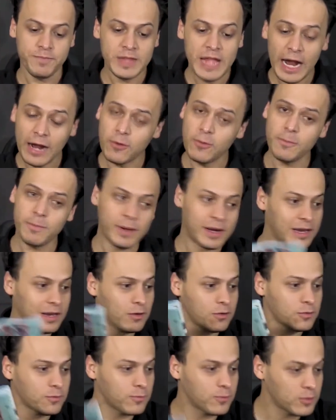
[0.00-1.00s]
Ya comparé
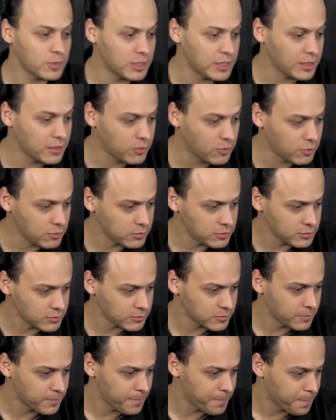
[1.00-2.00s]
los folletos
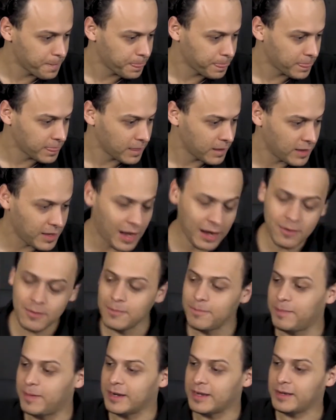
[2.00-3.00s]
ya
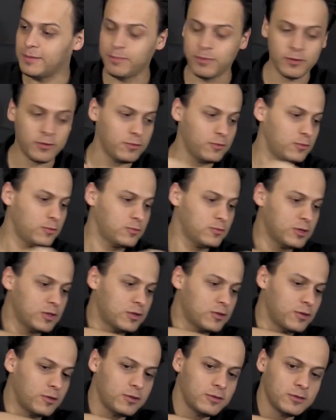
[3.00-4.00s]
comparé el producto y
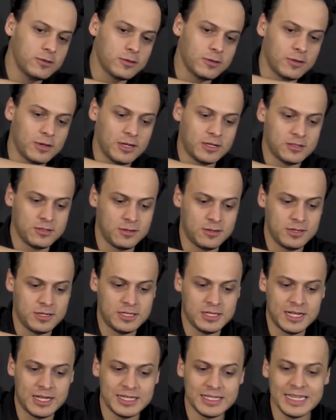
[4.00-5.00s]
todo,
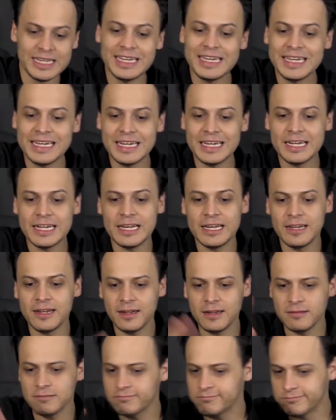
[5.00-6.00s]
coleccionistas. ¿Y qué
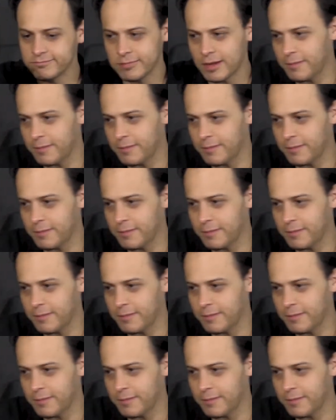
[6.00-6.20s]
creen?